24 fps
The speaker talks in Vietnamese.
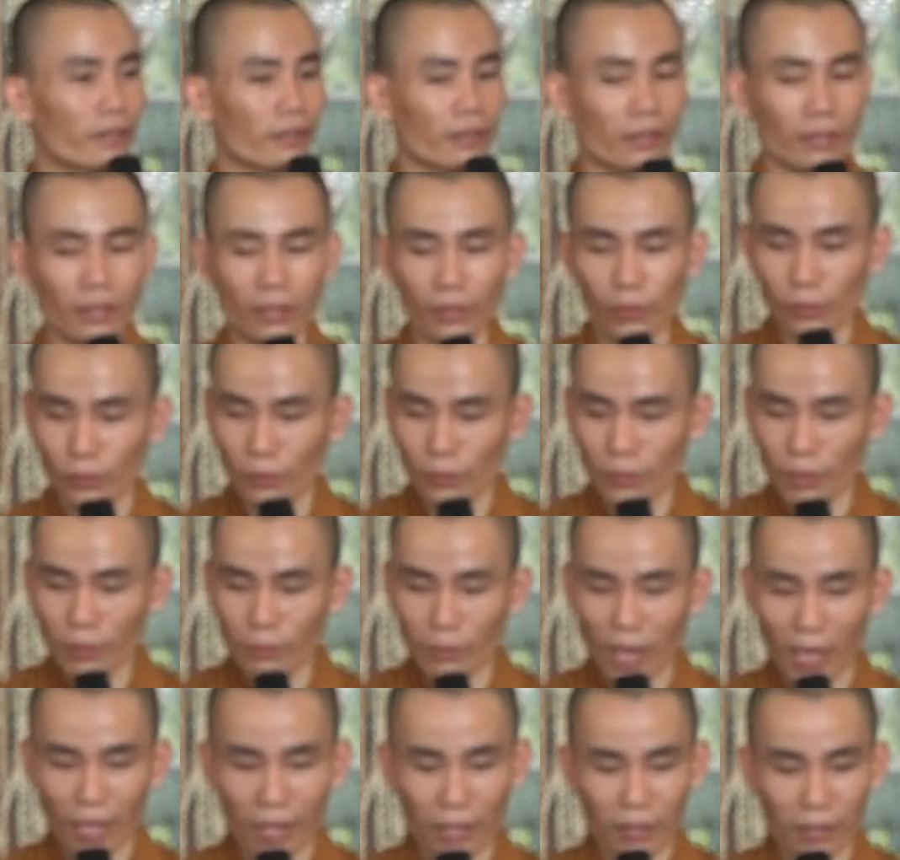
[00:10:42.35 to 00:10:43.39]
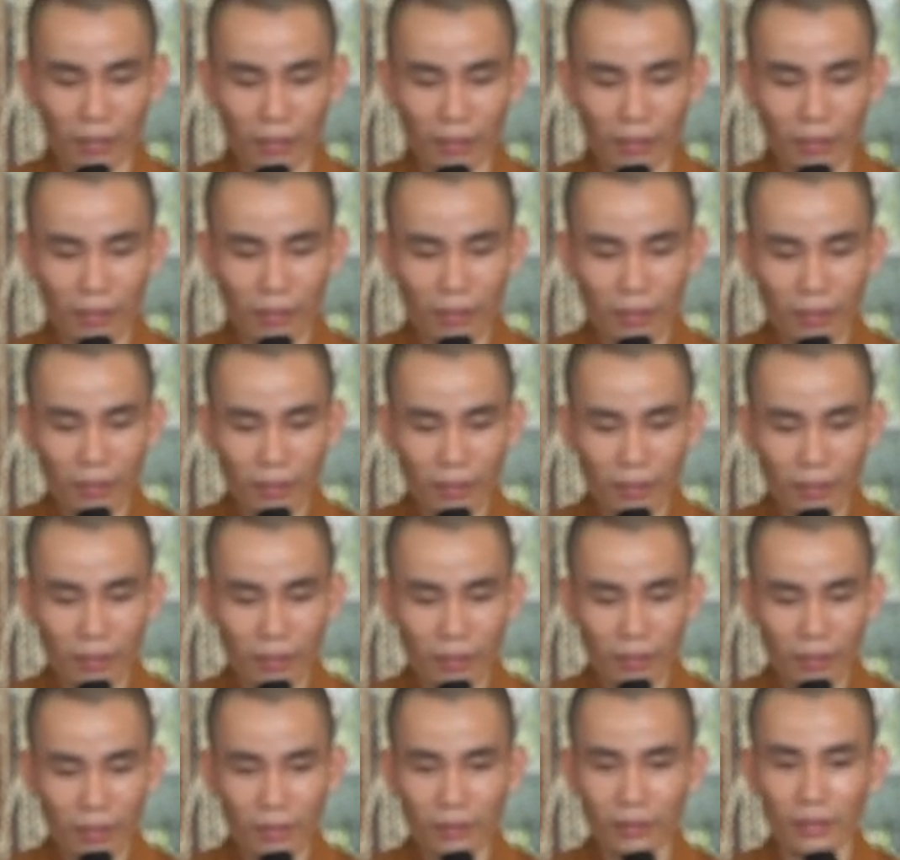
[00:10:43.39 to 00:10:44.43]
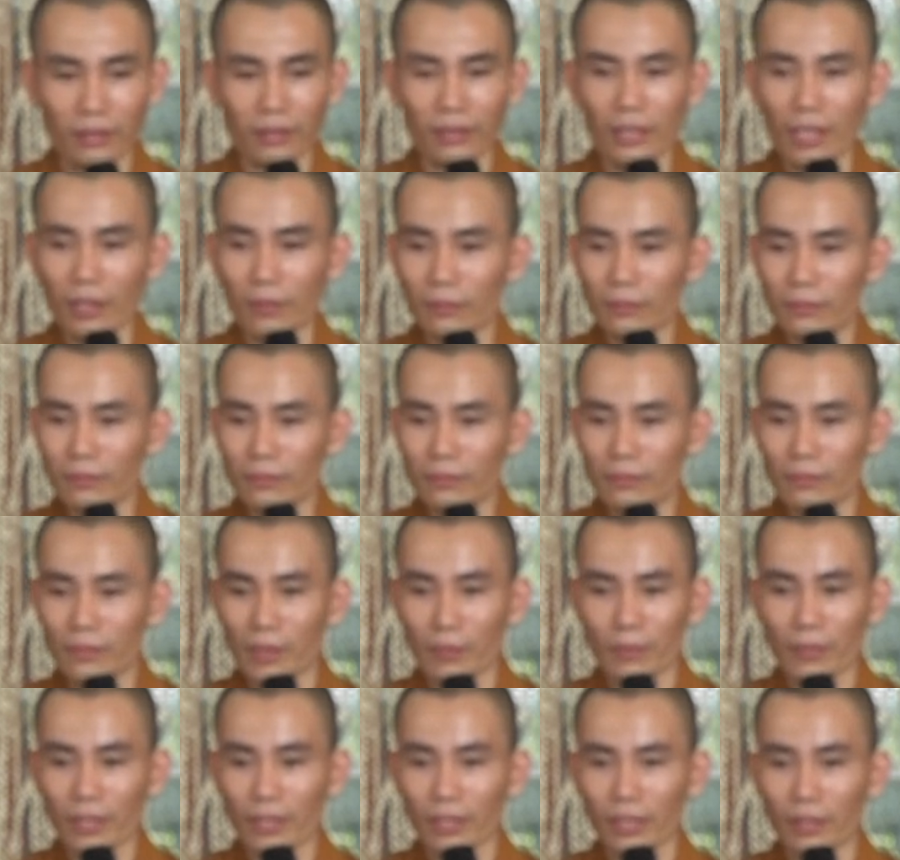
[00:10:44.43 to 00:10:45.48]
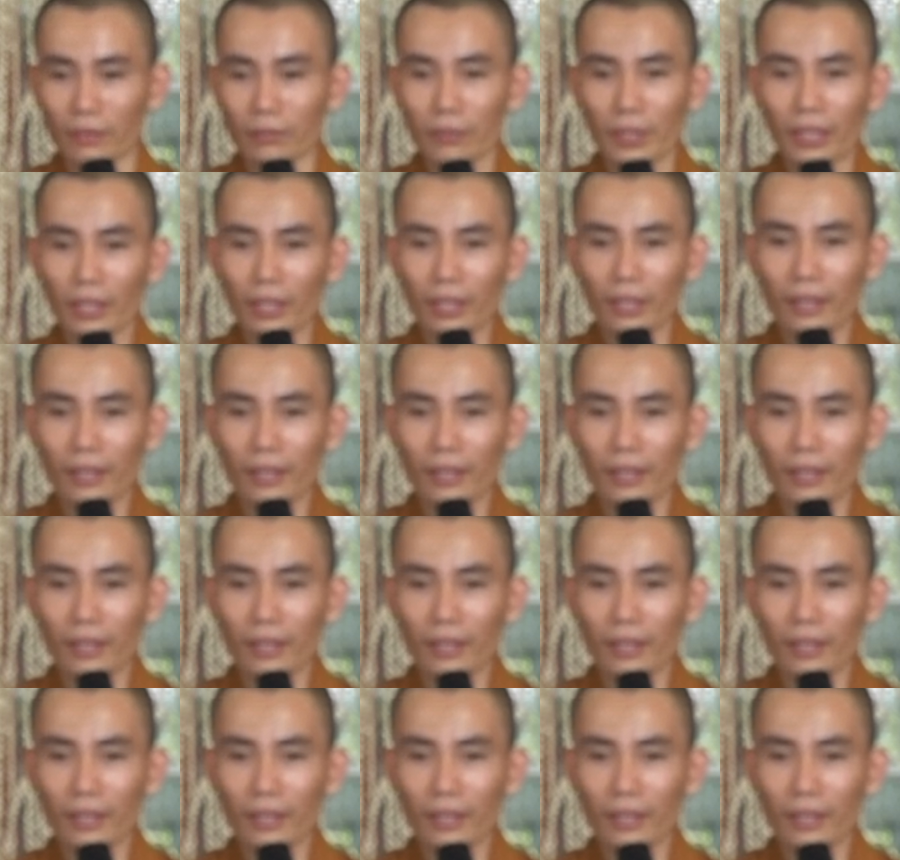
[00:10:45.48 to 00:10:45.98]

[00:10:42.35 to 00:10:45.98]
cho nên ngồi xuống nó bật, nó tự động mà mình không biết